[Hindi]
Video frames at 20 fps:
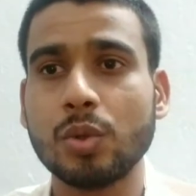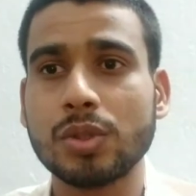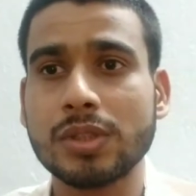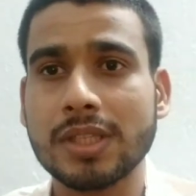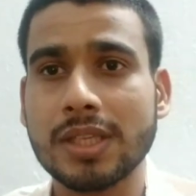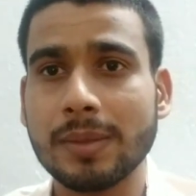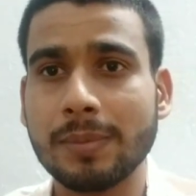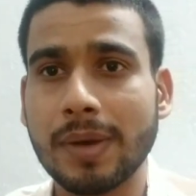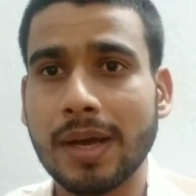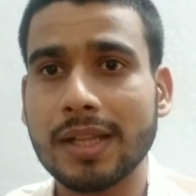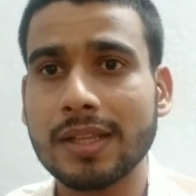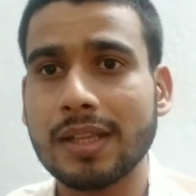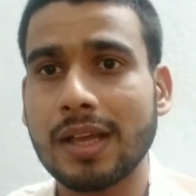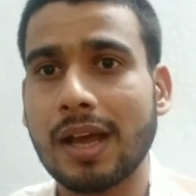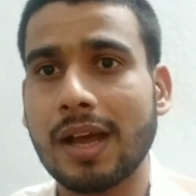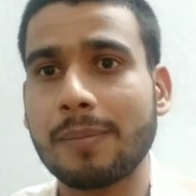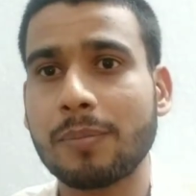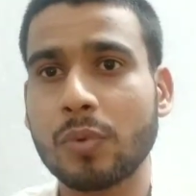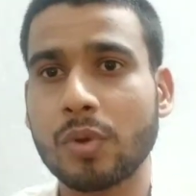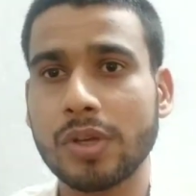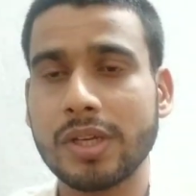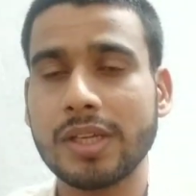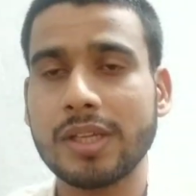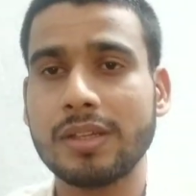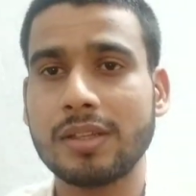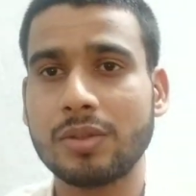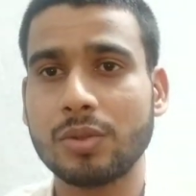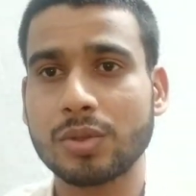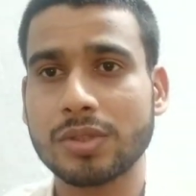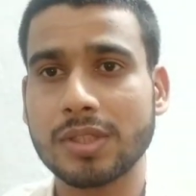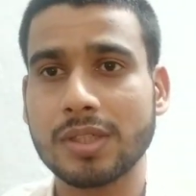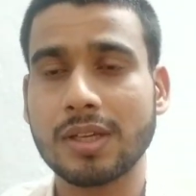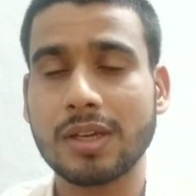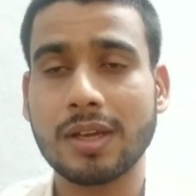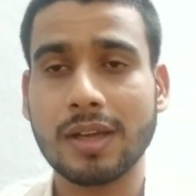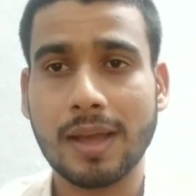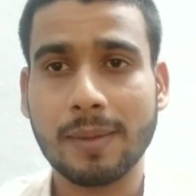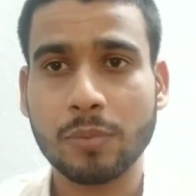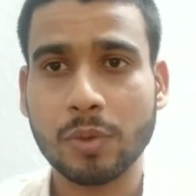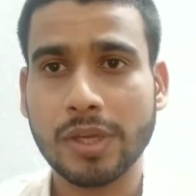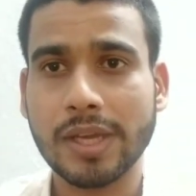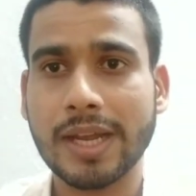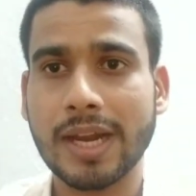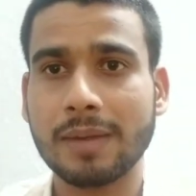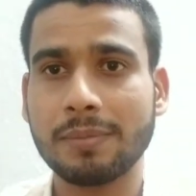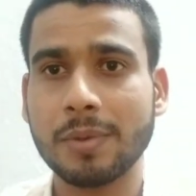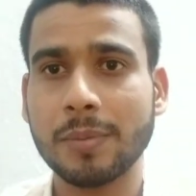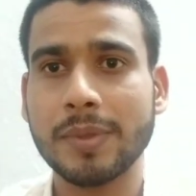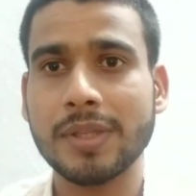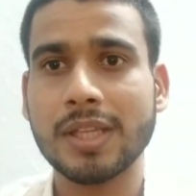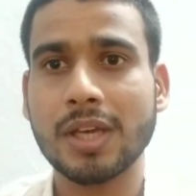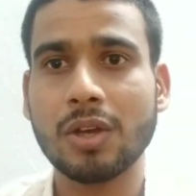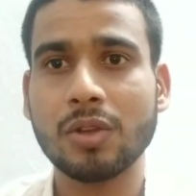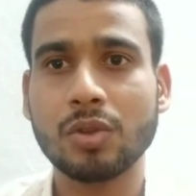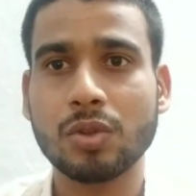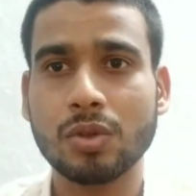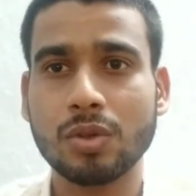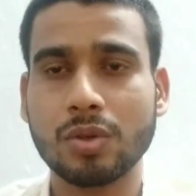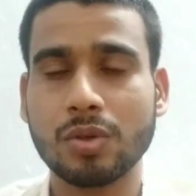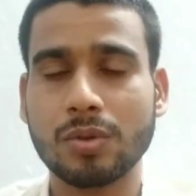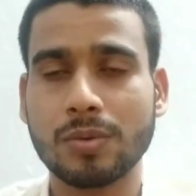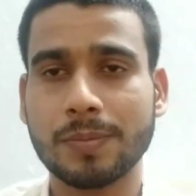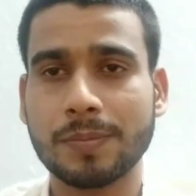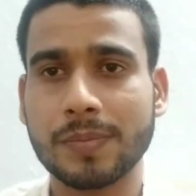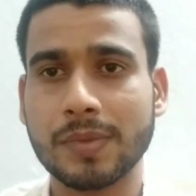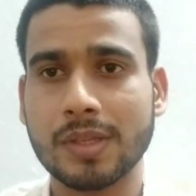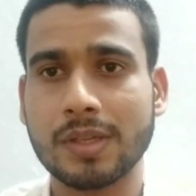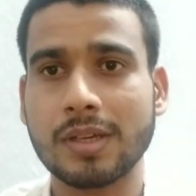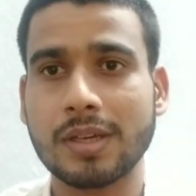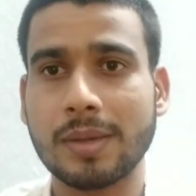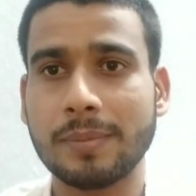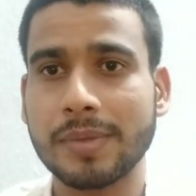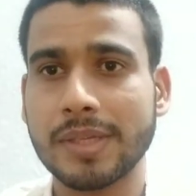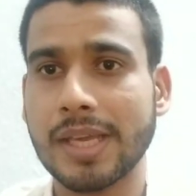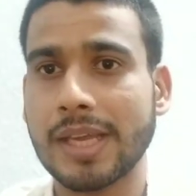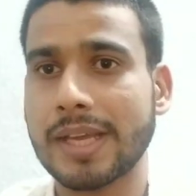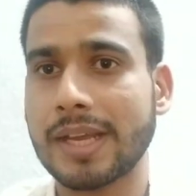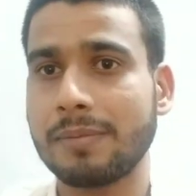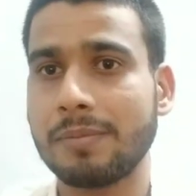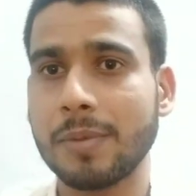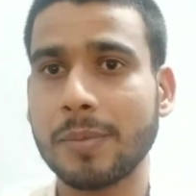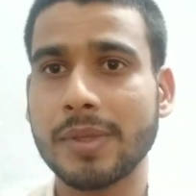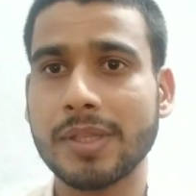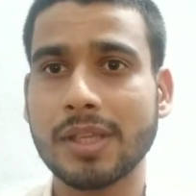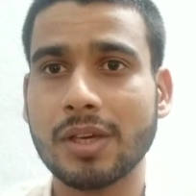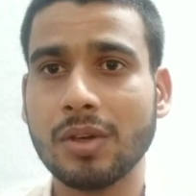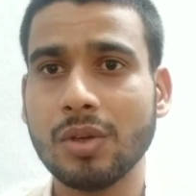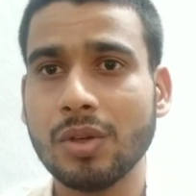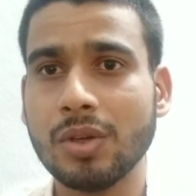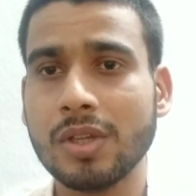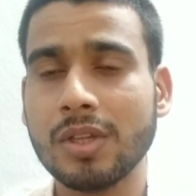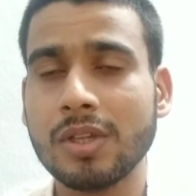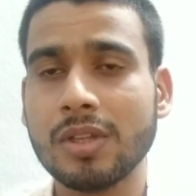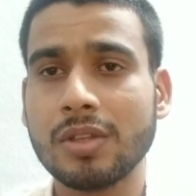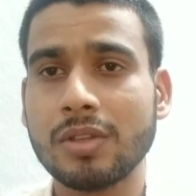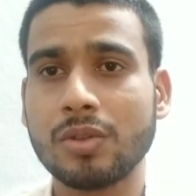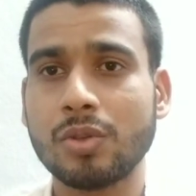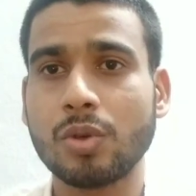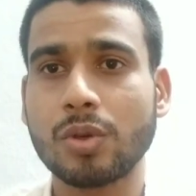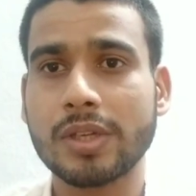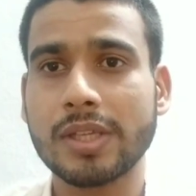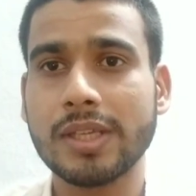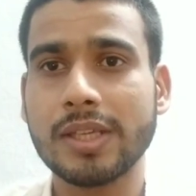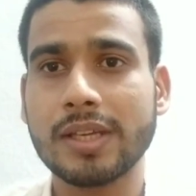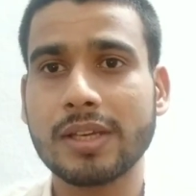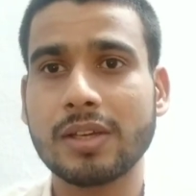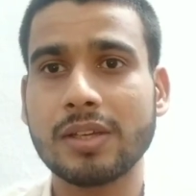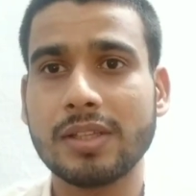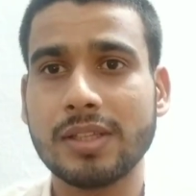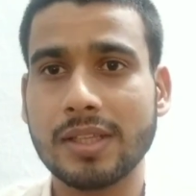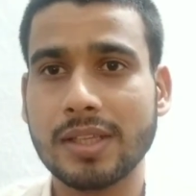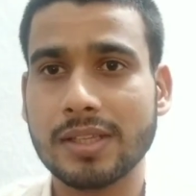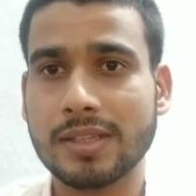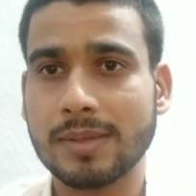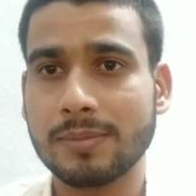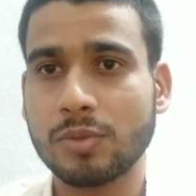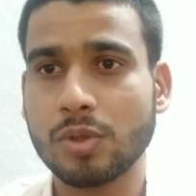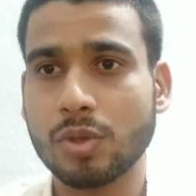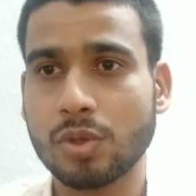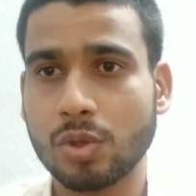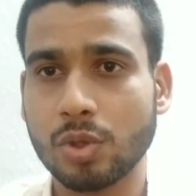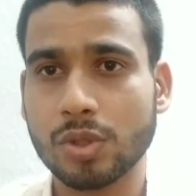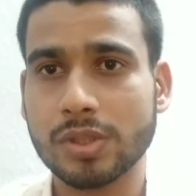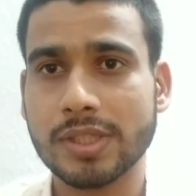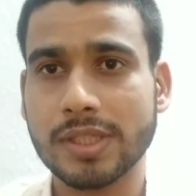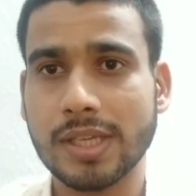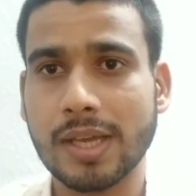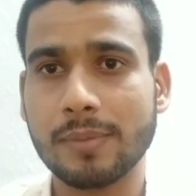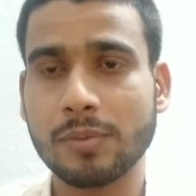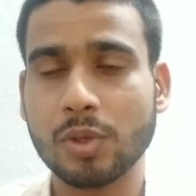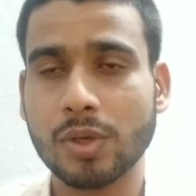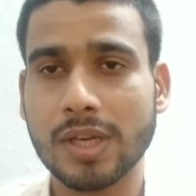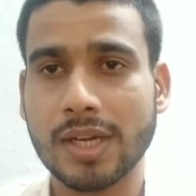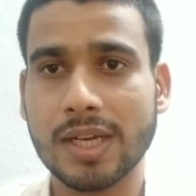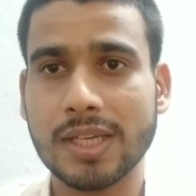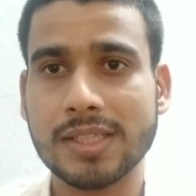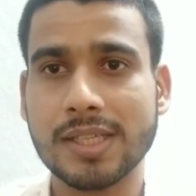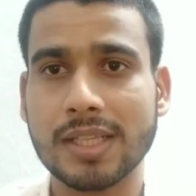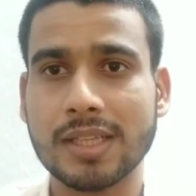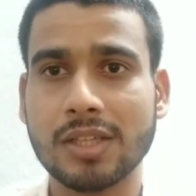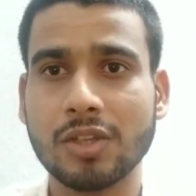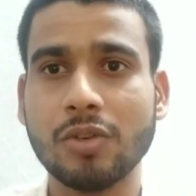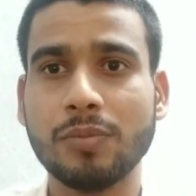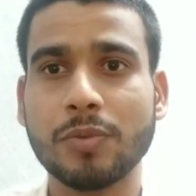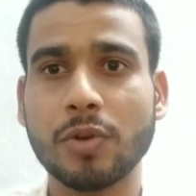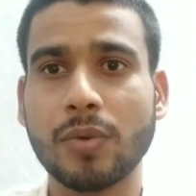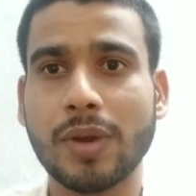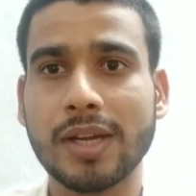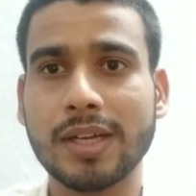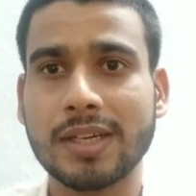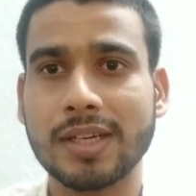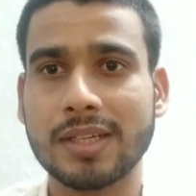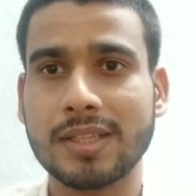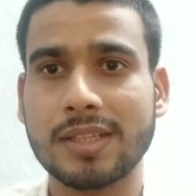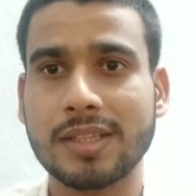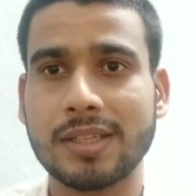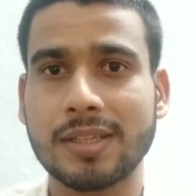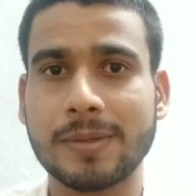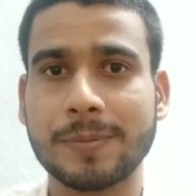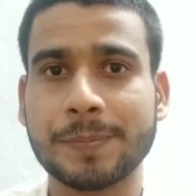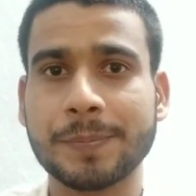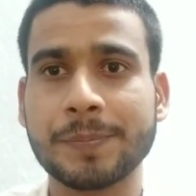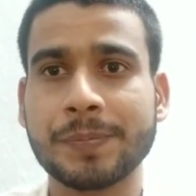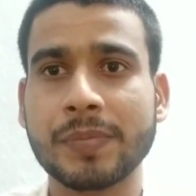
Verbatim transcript: उसके बाद आप कोई आप कोई अकेडमी में जाओ जो एम टी अकेडमी में जाओ जो कि ये सब जो कोर्स है आप जो करना चाहते हो प्रोवाइड करती है